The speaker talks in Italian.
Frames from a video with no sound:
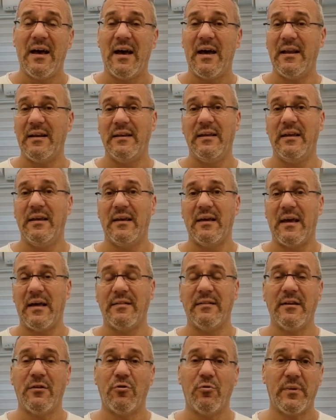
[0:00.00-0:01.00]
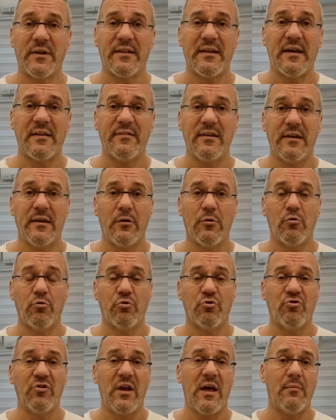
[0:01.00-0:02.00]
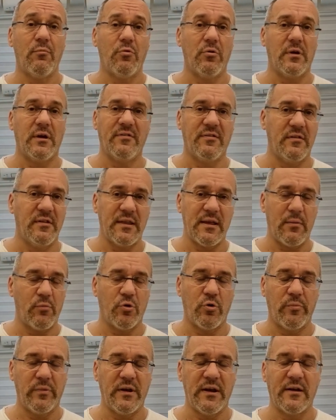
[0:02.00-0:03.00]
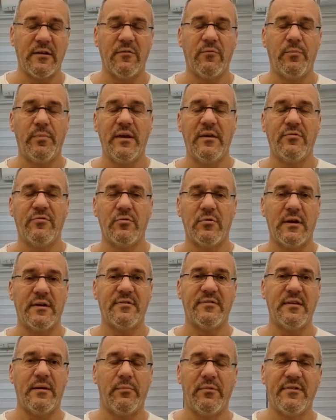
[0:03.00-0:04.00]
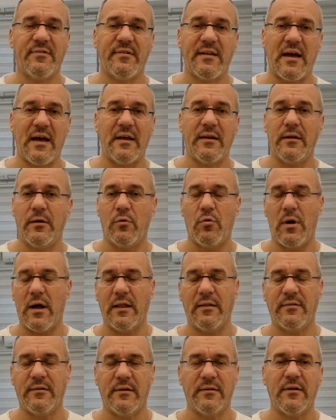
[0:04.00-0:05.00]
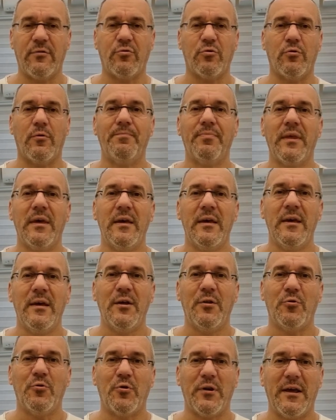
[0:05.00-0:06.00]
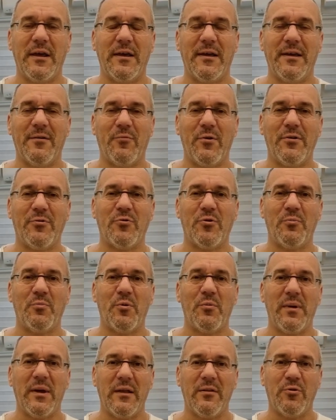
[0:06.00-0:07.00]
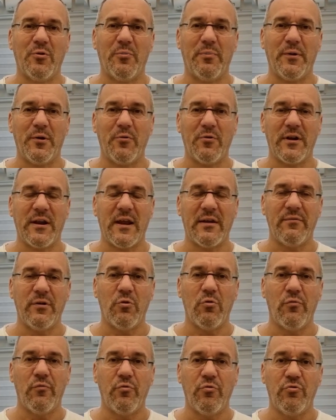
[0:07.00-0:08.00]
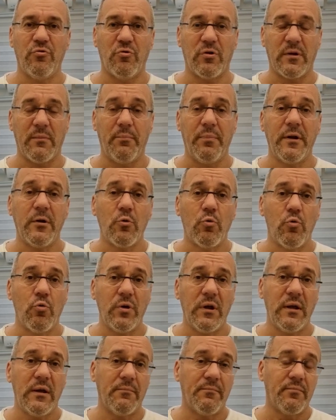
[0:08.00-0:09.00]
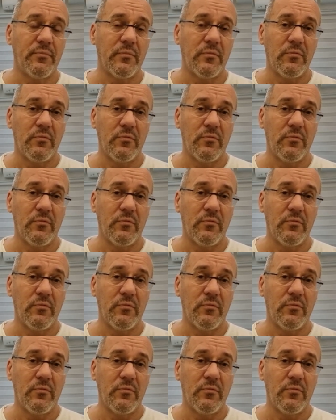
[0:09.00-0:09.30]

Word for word: agli antiaromatasi che conosciamo, che sentiamo nominare spesso, l'exemestane o altri, adesso non è questo il momento per non crearvi confusione, per cui